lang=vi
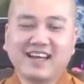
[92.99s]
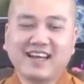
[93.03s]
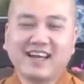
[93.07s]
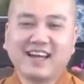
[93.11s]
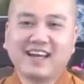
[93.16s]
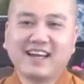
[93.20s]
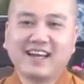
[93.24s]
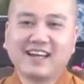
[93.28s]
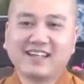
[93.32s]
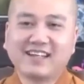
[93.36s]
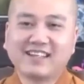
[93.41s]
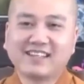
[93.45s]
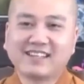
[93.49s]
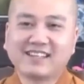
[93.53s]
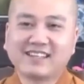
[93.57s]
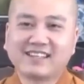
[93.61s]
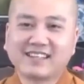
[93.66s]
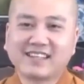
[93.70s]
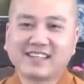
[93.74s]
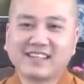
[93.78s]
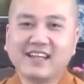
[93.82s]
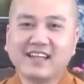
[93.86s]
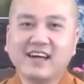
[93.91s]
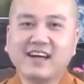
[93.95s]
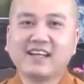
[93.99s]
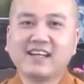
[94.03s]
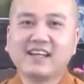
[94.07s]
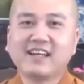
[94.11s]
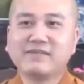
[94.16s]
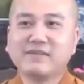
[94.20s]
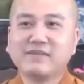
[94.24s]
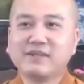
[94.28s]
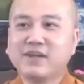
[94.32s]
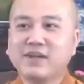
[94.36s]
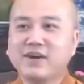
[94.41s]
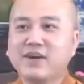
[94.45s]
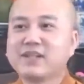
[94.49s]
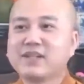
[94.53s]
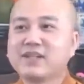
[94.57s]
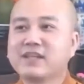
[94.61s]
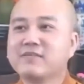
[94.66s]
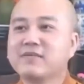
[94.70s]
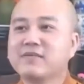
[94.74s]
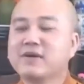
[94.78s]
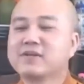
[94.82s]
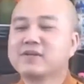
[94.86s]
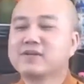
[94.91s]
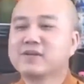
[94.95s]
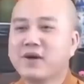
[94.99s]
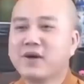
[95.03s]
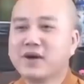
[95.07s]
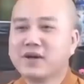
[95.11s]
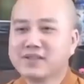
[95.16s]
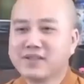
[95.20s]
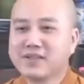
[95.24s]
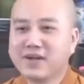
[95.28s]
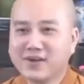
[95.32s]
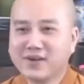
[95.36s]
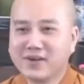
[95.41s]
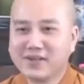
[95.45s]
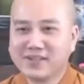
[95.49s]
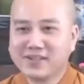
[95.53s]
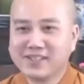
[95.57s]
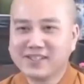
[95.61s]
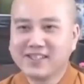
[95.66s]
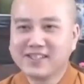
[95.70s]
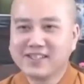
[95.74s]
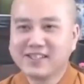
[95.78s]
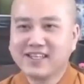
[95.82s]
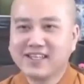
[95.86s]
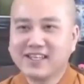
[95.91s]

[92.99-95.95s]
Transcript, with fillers: à cái đó là mình nói theo bói toán thôi